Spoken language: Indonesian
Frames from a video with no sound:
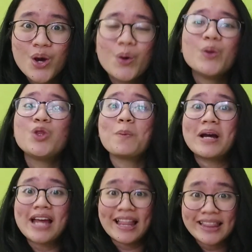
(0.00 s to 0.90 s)
untuk
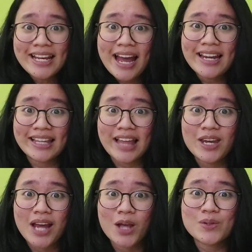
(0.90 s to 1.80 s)
menggantikan kita
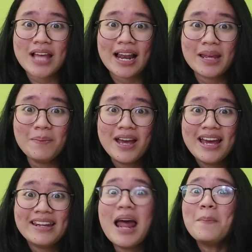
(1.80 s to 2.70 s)
di kayu salib
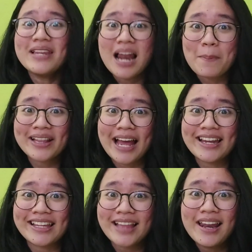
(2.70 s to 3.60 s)
dan menyelamatkan
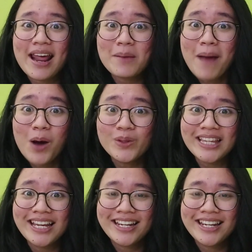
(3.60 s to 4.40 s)
kita dari maut,